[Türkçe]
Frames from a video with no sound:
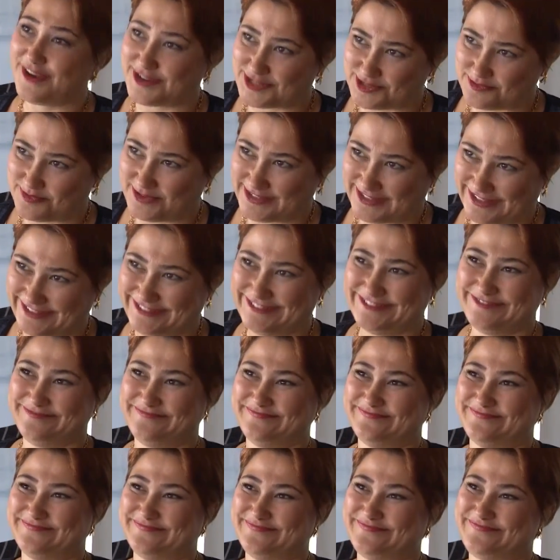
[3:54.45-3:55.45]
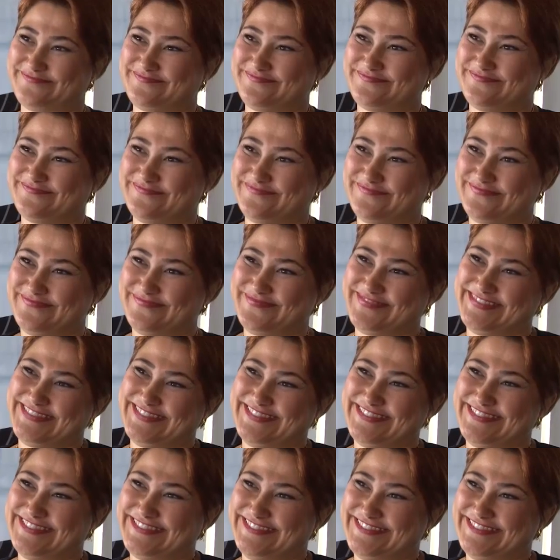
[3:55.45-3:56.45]
harcamadım. Verdiğiniz bilgi
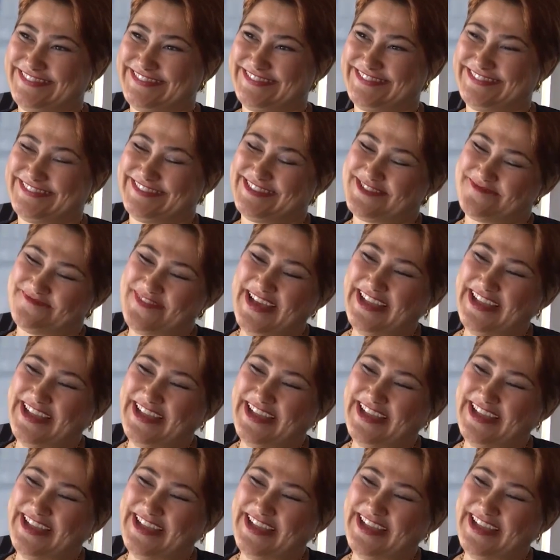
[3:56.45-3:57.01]
için teşekkür ederim.